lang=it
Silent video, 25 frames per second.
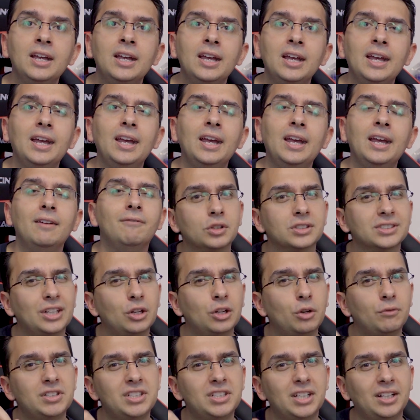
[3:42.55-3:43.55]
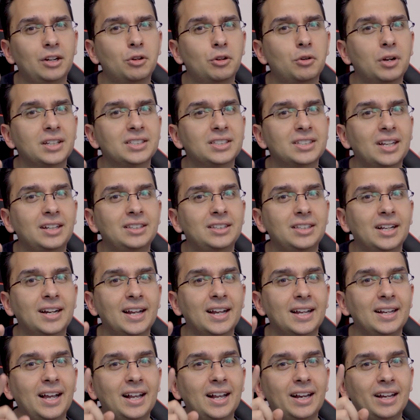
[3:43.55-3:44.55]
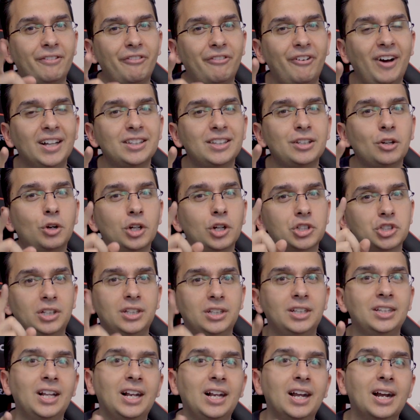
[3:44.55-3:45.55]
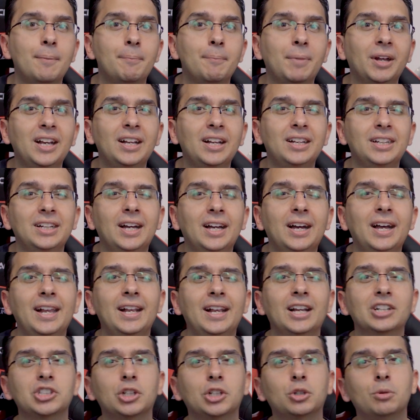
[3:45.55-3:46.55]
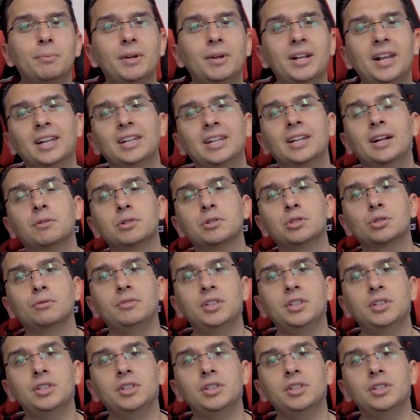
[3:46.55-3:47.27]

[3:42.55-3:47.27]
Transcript: e se non vi siete ancora iscritti al canale fatelo, accendete la campanellina e lasciate un bel like.